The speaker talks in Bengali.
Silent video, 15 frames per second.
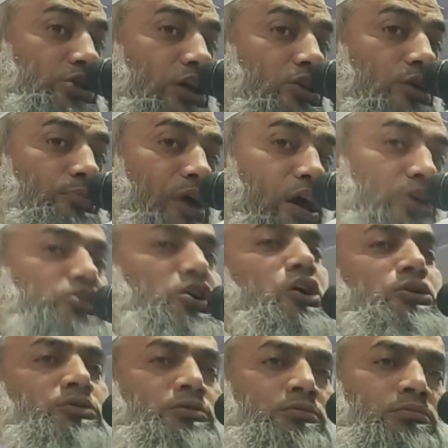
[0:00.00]
যত প্রয়োজন
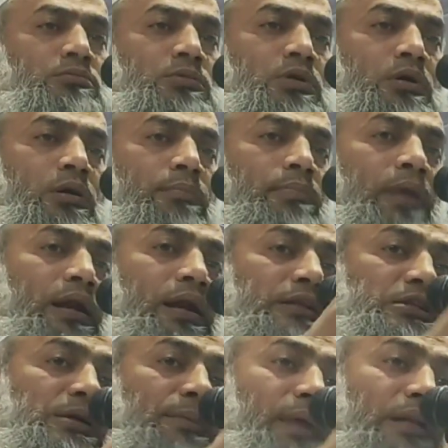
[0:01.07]

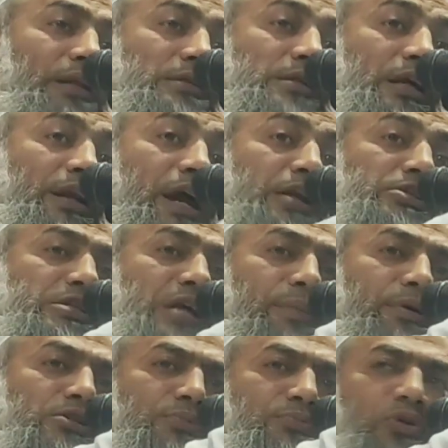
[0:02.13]
বাংলাদেশের মাদ্রাসার এর চেয়ে
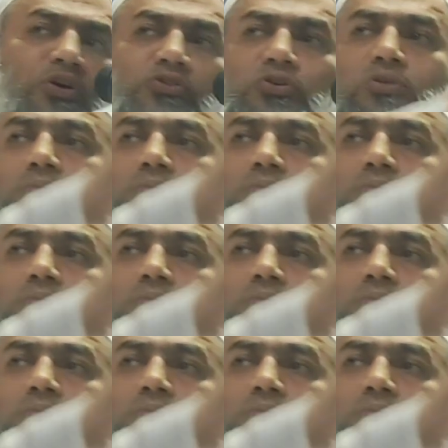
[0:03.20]
বেশি প্রয়োজন